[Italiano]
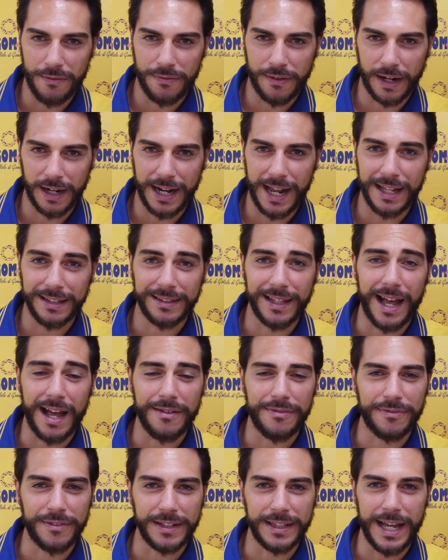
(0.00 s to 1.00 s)
e frenata
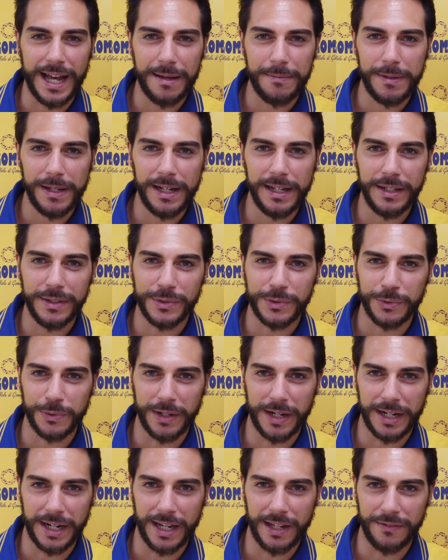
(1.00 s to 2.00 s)
affidabili
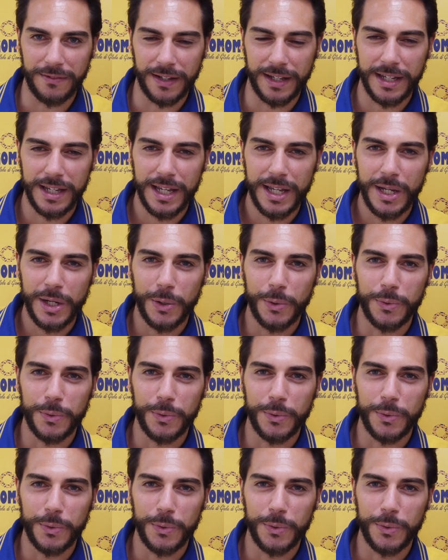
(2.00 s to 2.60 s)
sulla neve